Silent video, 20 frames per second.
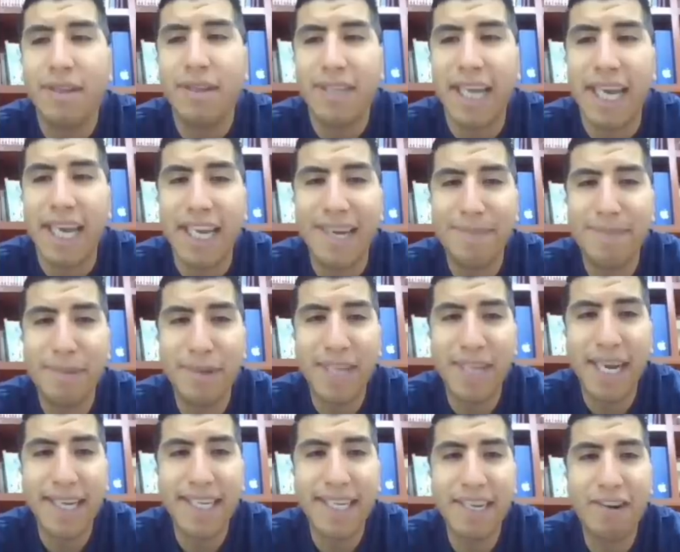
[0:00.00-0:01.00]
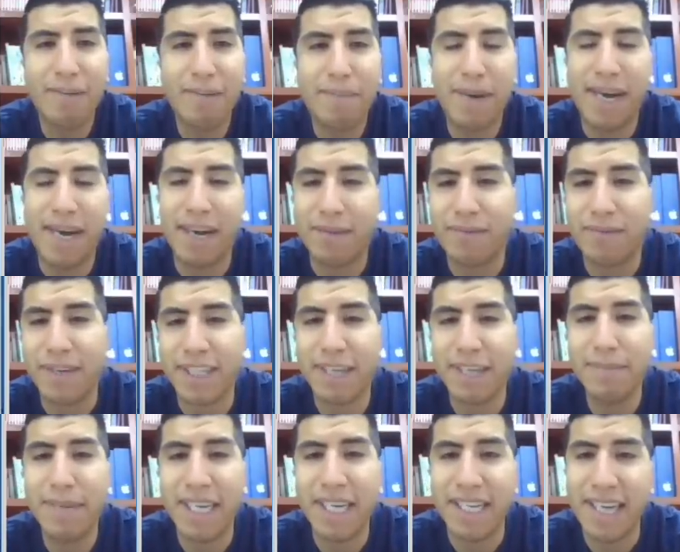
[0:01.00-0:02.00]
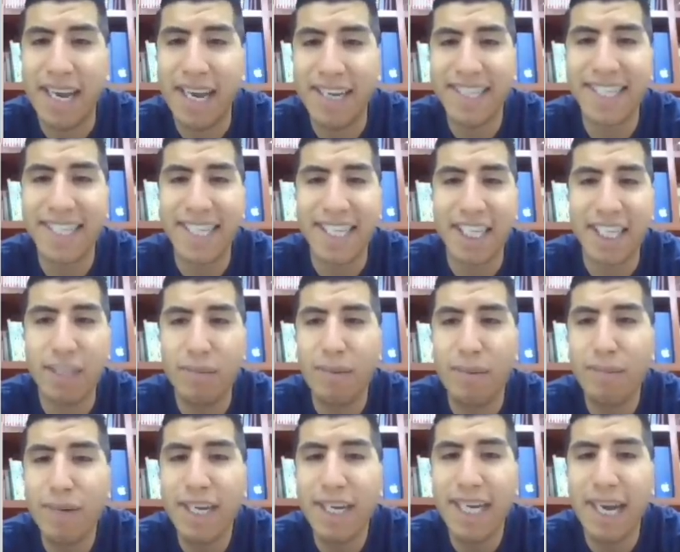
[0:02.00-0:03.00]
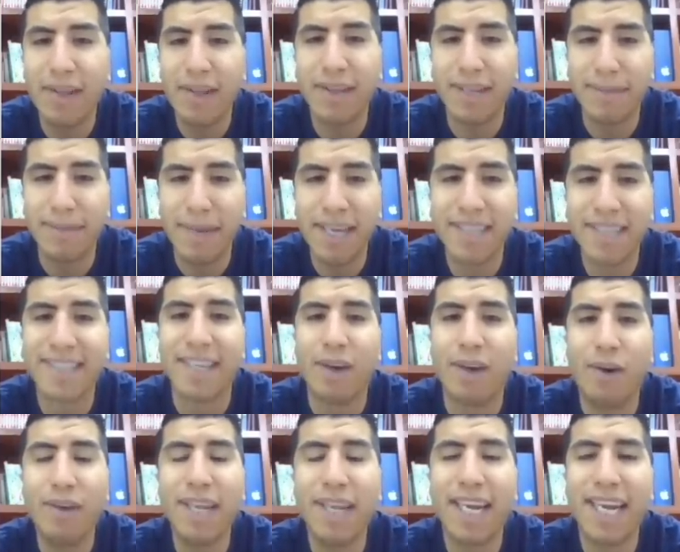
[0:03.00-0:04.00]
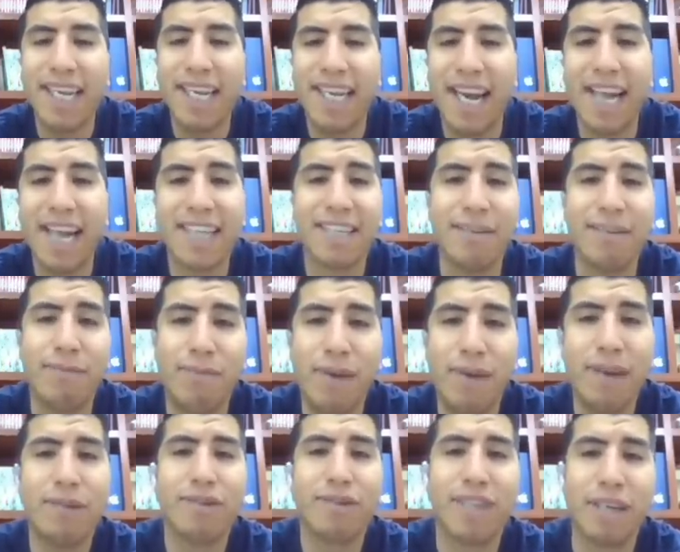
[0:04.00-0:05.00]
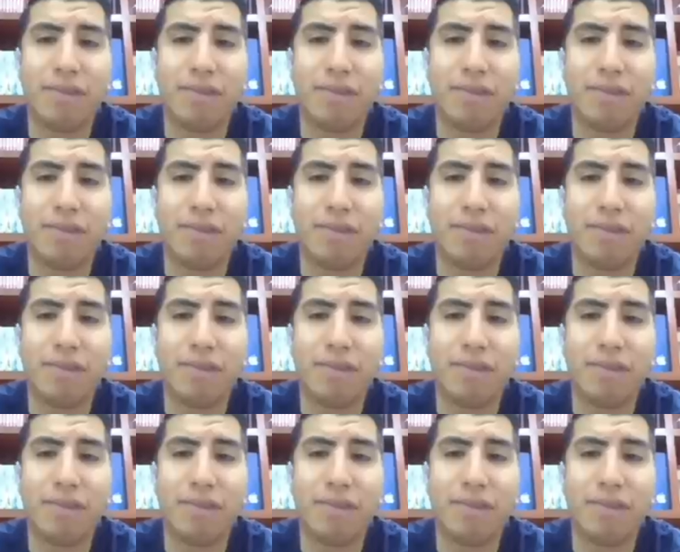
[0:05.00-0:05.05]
de equipo táctico para las fuerzas militares y que estuvo muy ligado además con el general Cienfuegos,